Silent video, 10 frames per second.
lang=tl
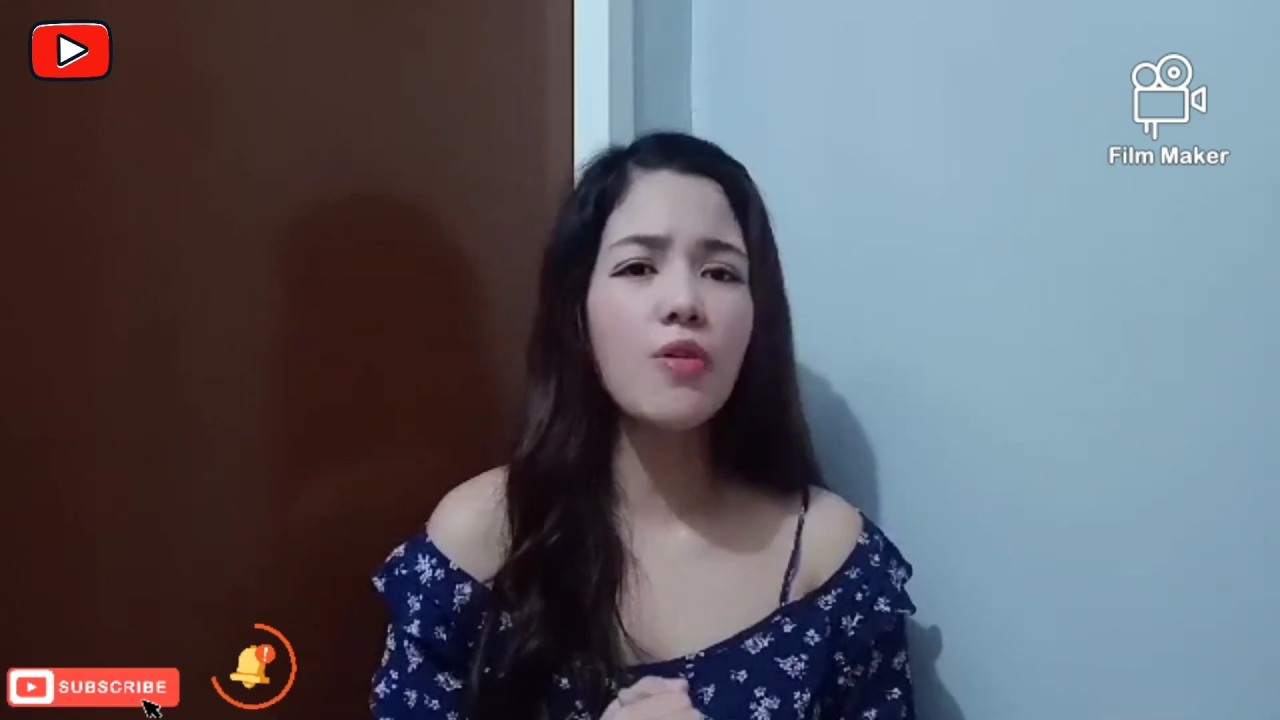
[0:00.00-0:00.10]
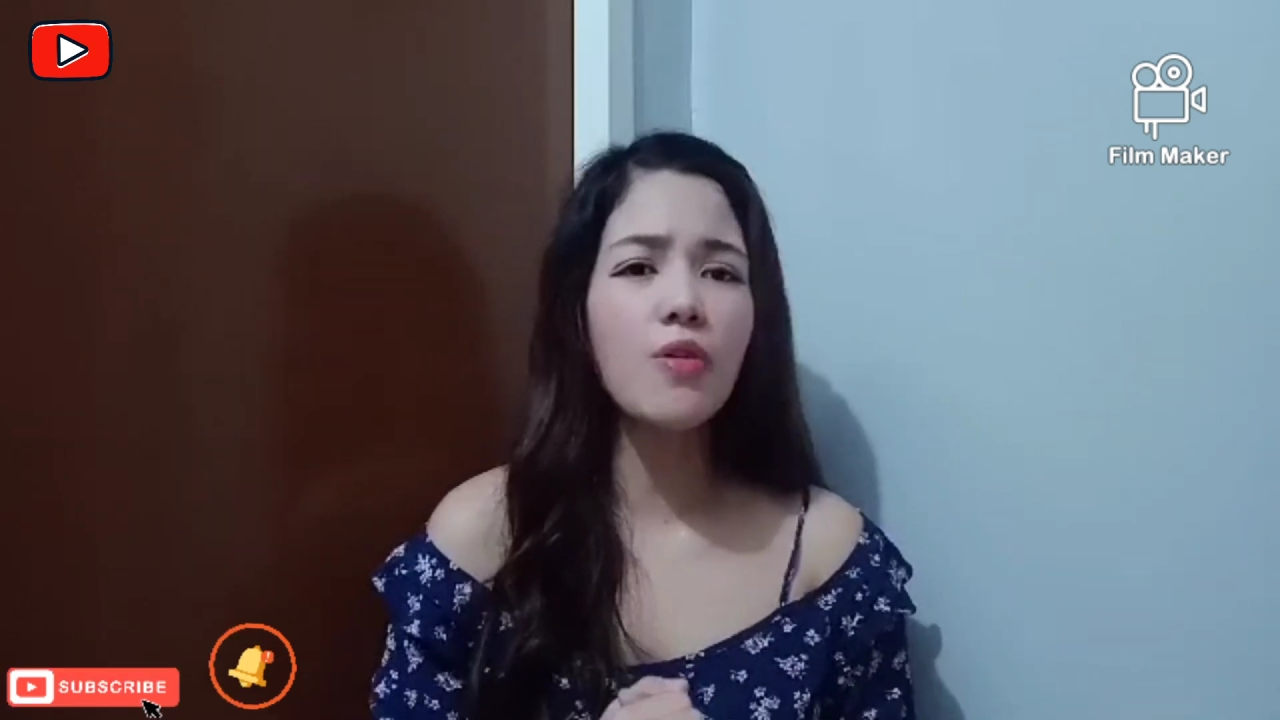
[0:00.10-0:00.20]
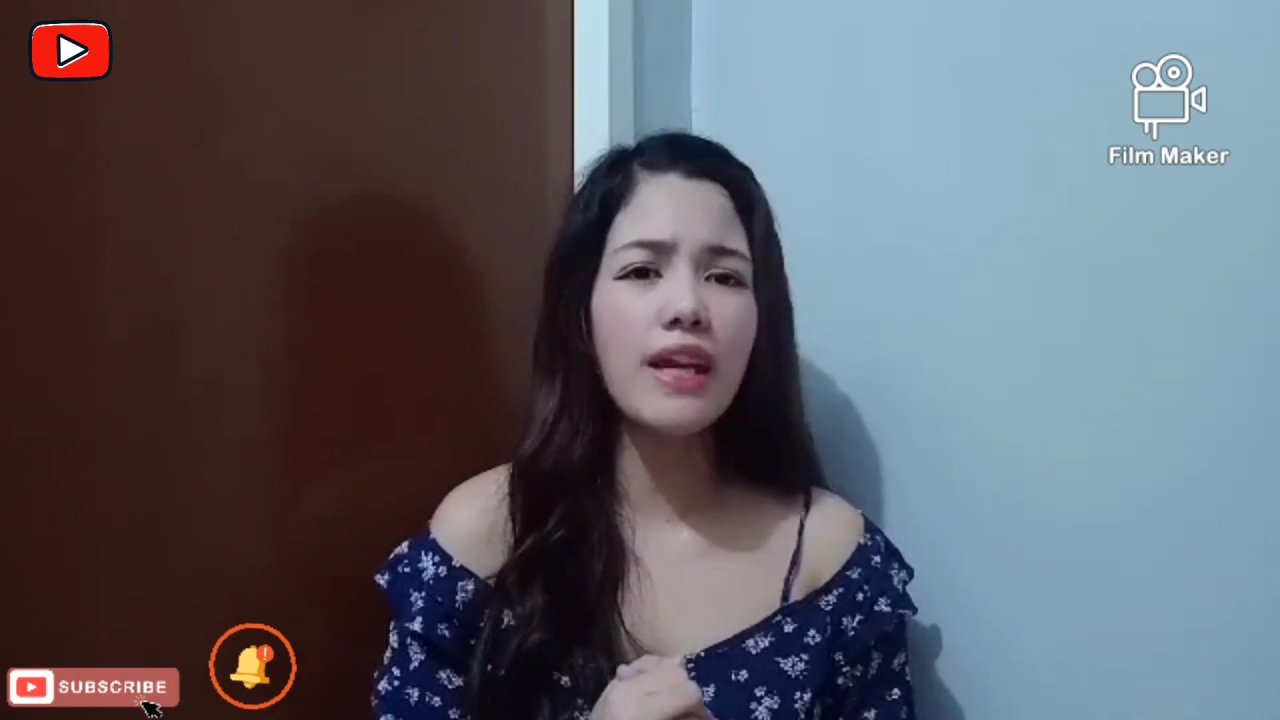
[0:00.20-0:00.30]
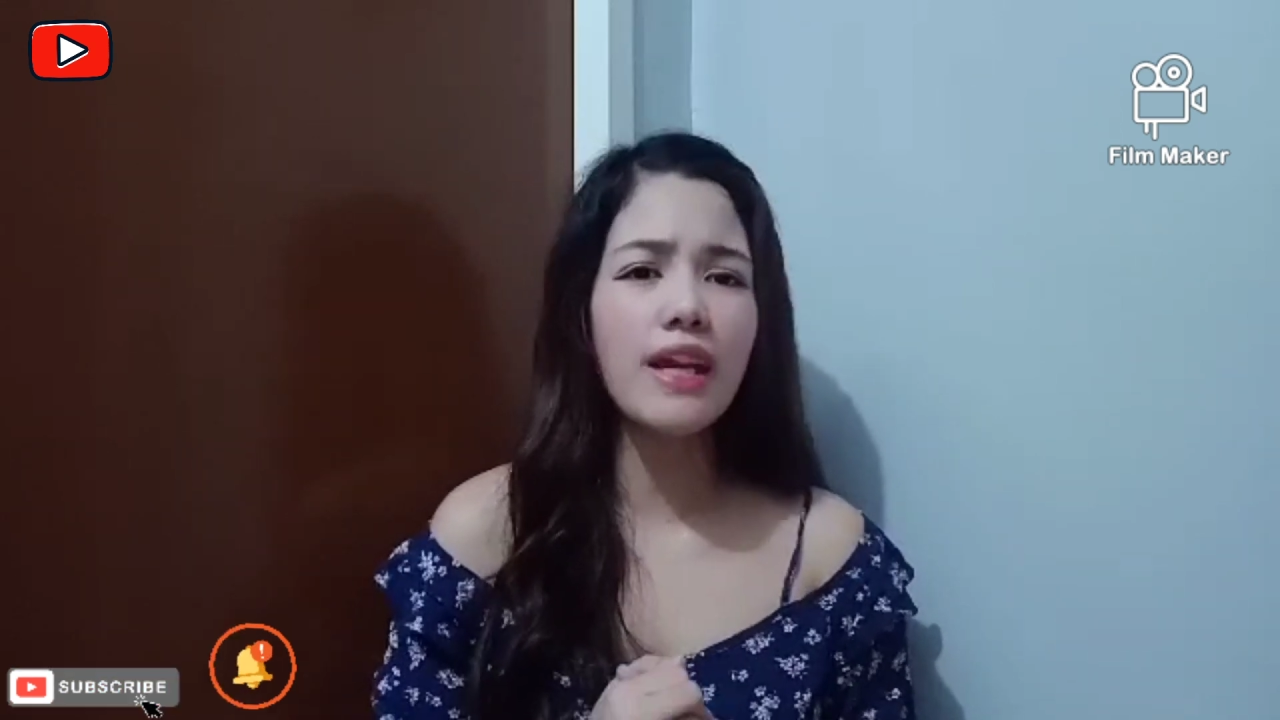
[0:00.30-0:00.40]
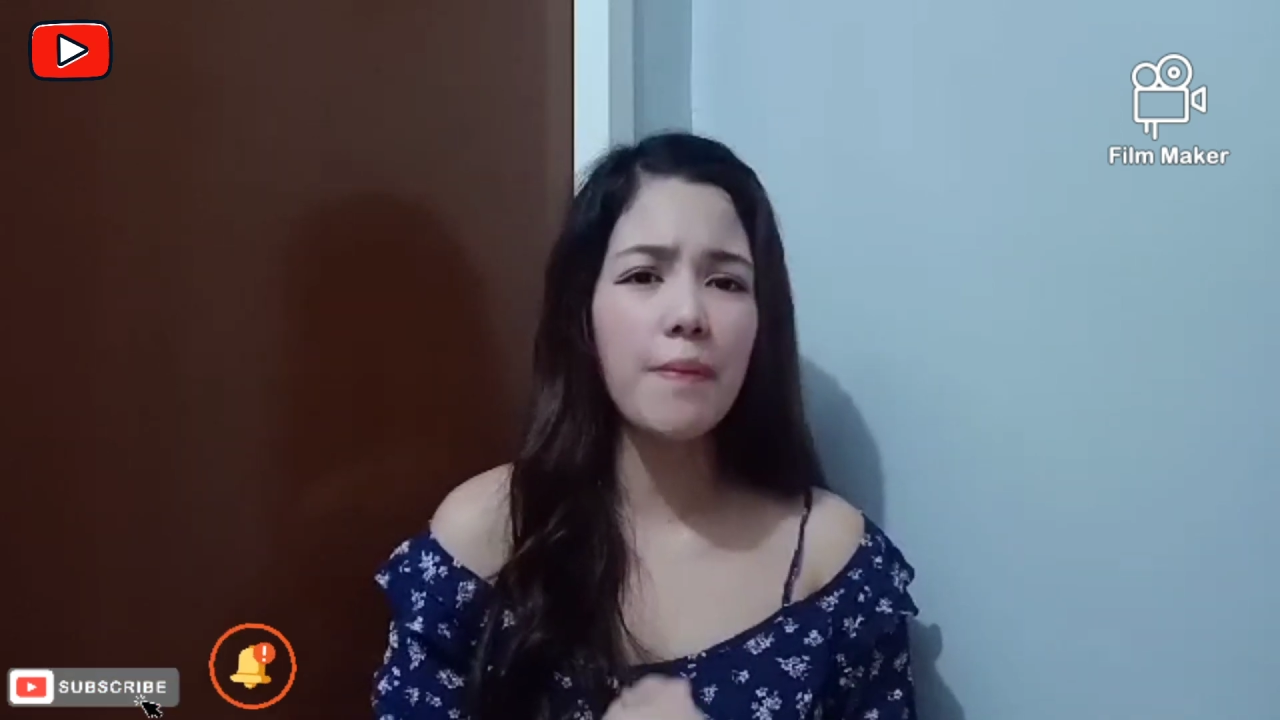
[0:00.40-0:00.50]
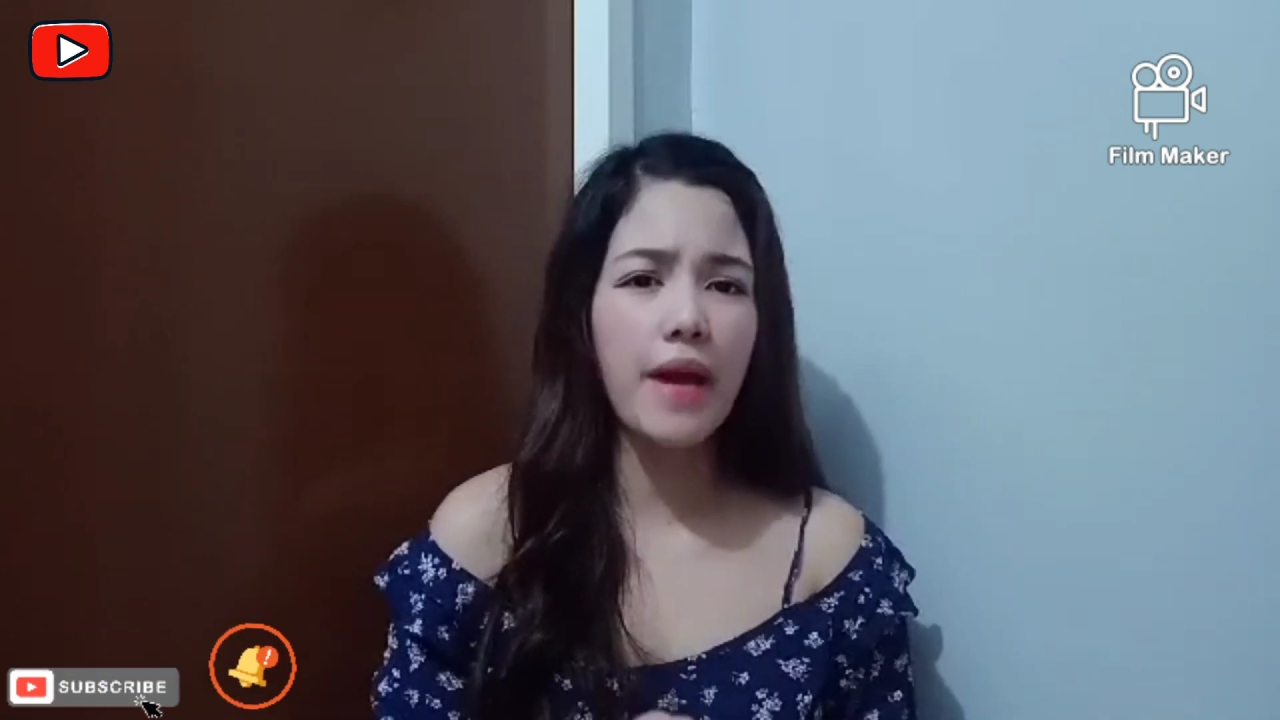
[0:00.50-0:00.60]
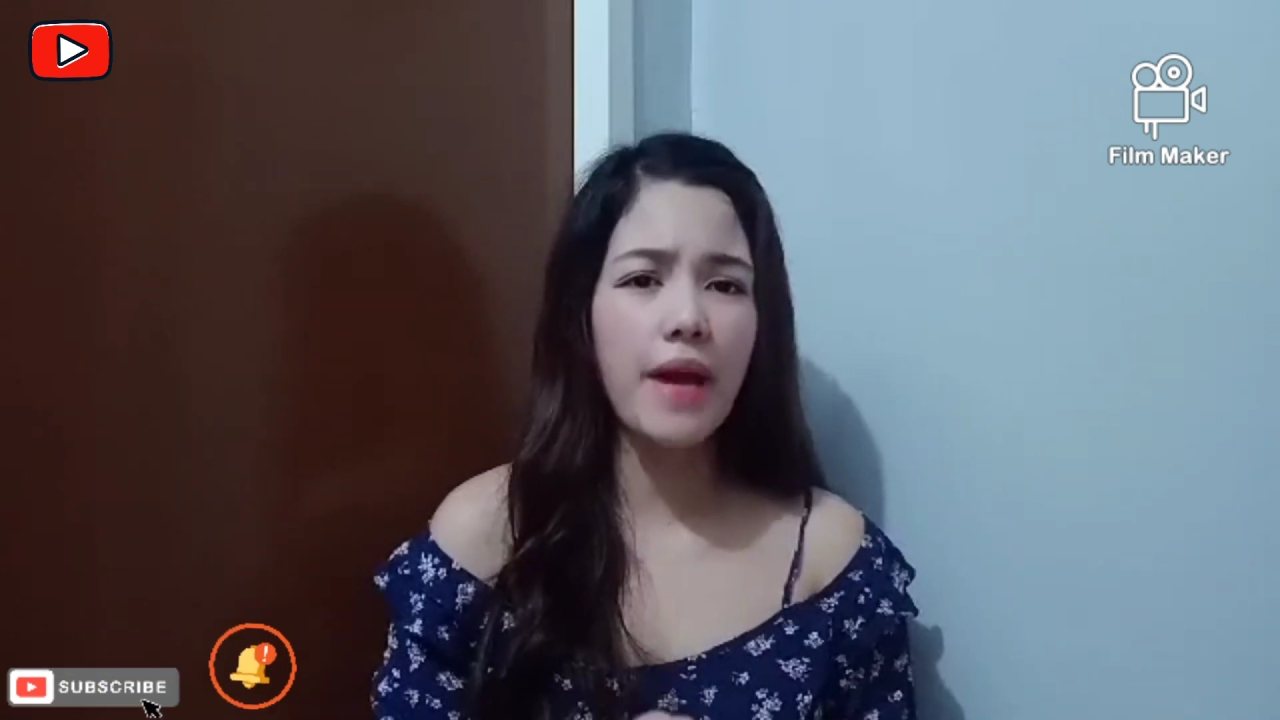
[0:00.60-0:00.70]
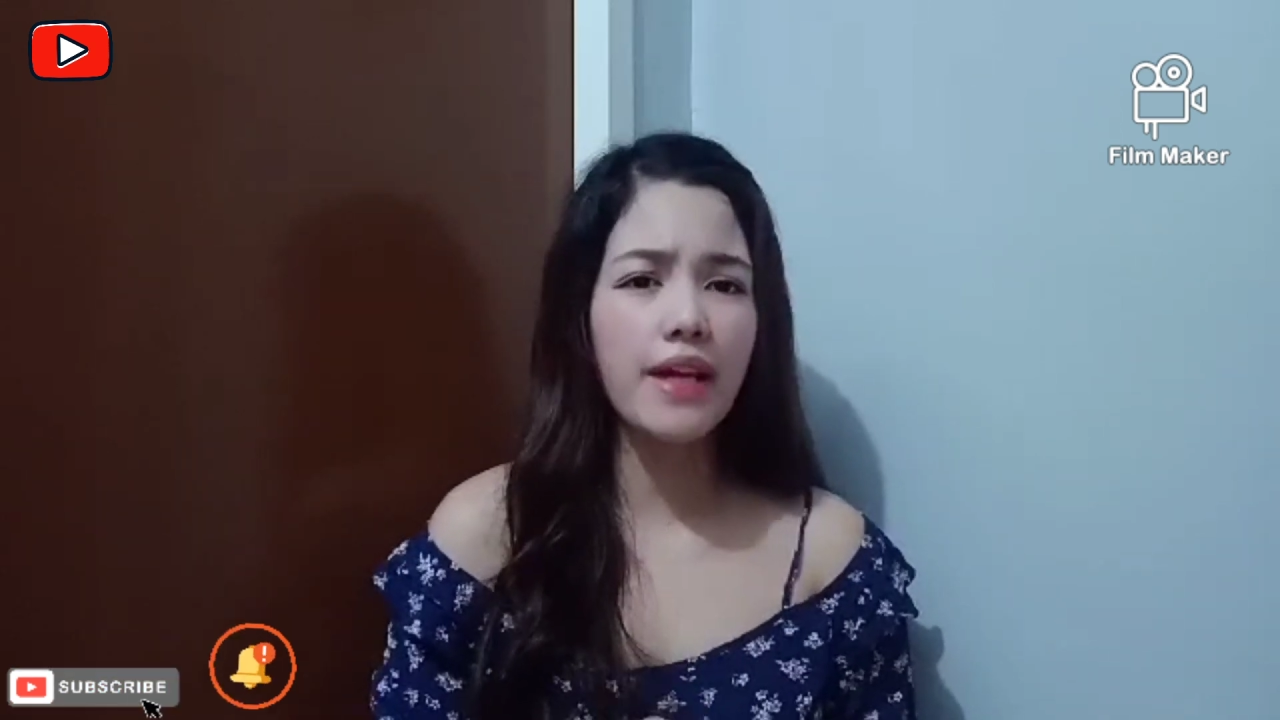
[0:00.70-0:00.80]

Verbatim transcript: karamay